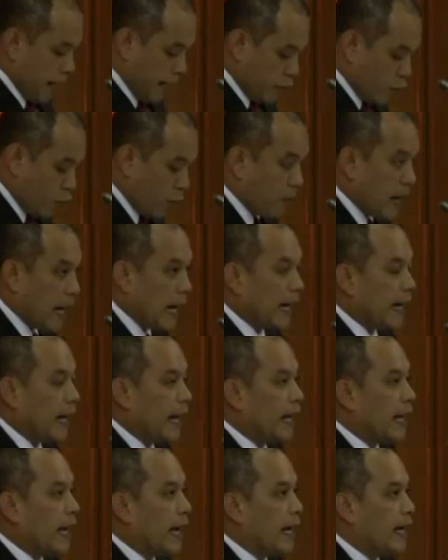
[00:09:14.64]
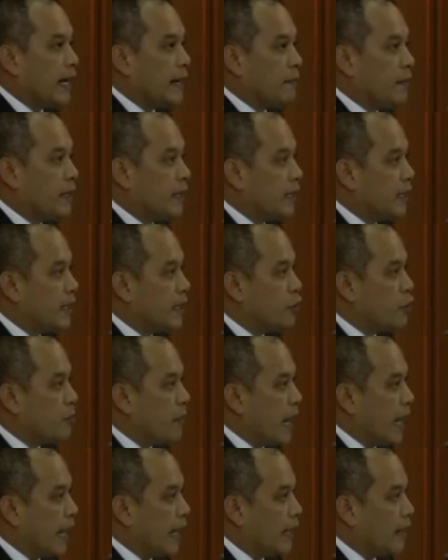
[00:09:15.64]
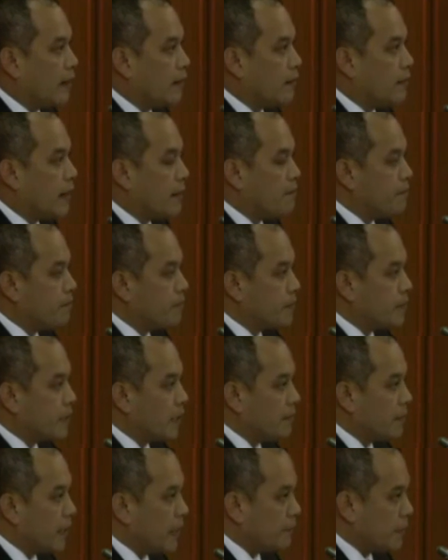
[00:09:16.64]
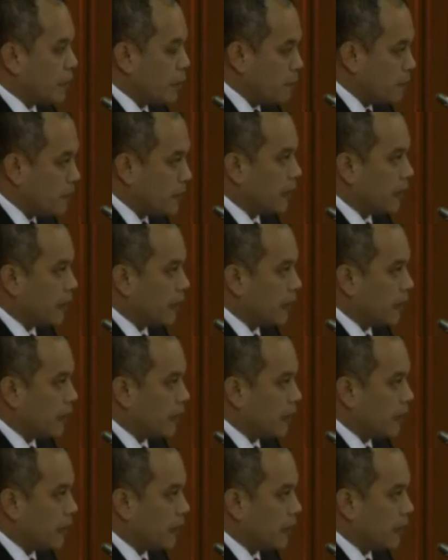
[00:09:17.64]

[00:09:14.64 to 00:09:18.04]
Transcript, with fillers: ถอดถอนปปชได้ครับชัดเจนเลยครับ คือทำลายการ